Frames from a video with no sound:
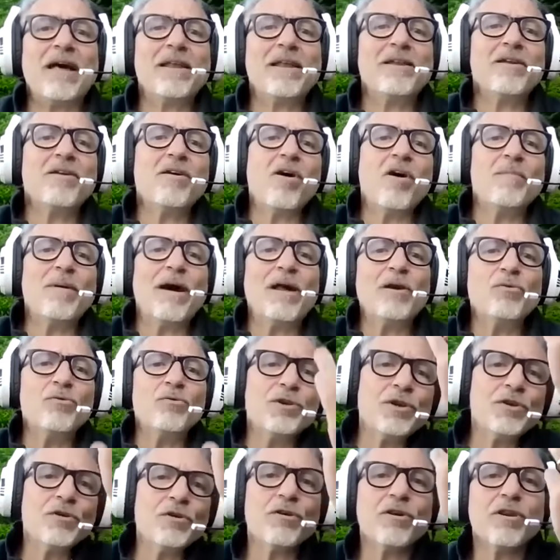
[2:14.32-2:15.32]
ma no, ma
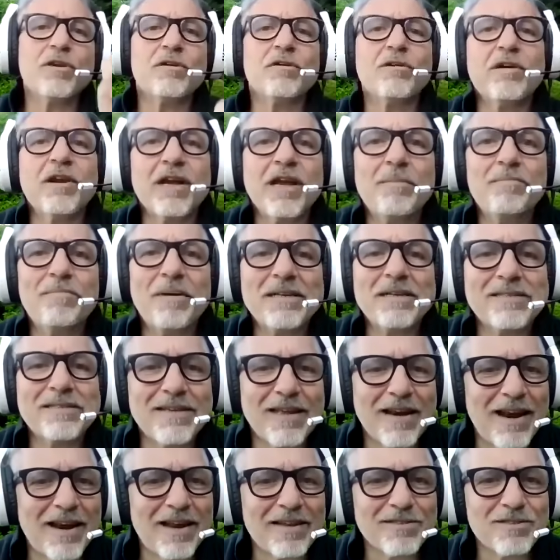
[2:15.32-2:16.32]
l'unico eh, rigore eh, che
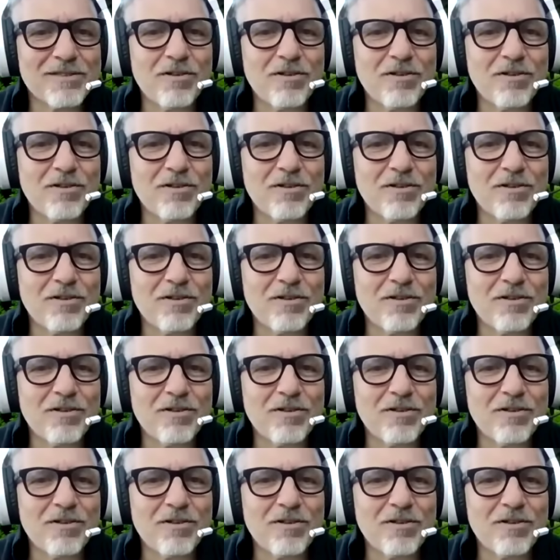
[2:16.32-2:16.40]
passerà alla